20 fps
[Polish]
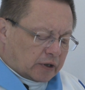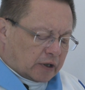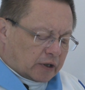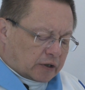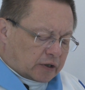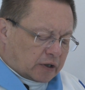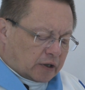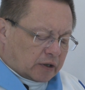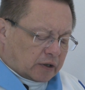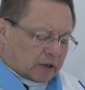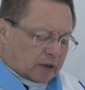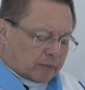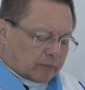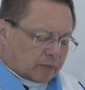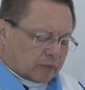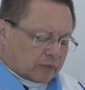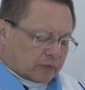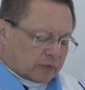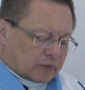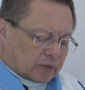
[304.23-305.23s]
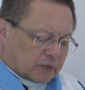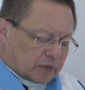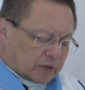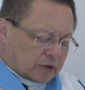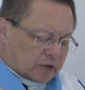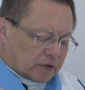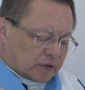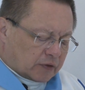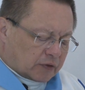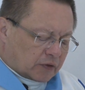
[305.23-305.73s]
jakie nam,
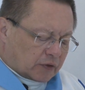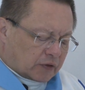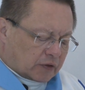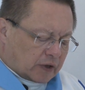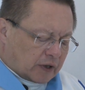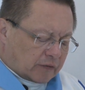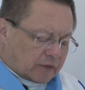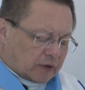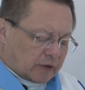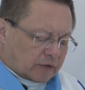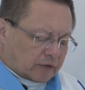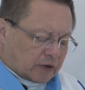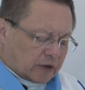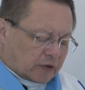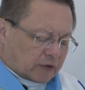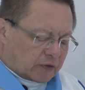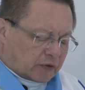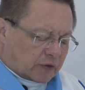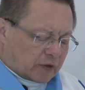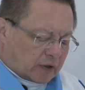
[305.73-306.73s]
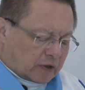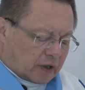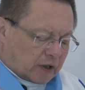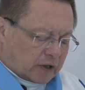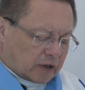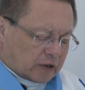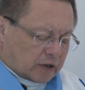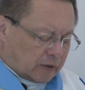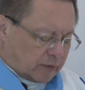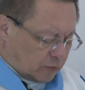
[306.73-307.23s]
jakie zostawia w nas,
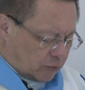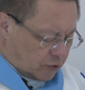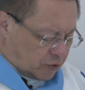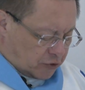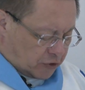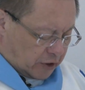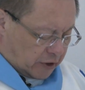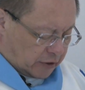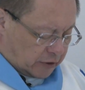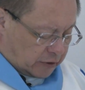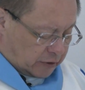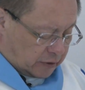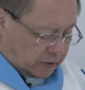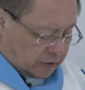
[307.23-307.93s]
zadaje nam grzech.